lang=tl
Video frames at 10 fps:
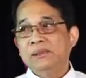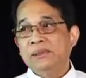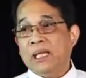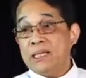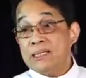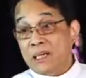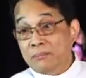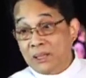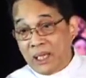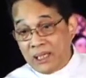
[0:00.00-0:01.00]

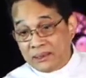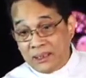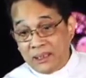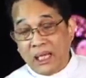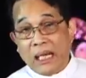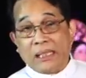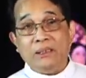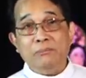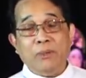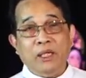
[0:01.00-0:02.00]
Nakasama natin ang
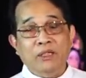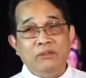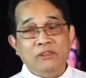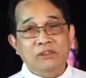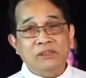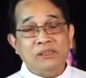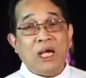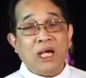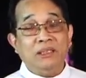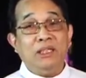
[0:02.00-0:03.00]
ating Panginoon sa
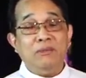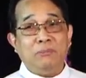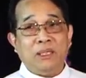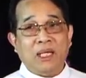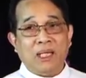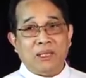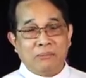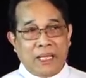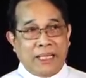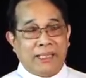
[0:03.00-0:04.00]
ating
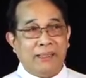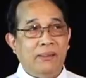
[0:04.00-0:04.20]
paglalakbay.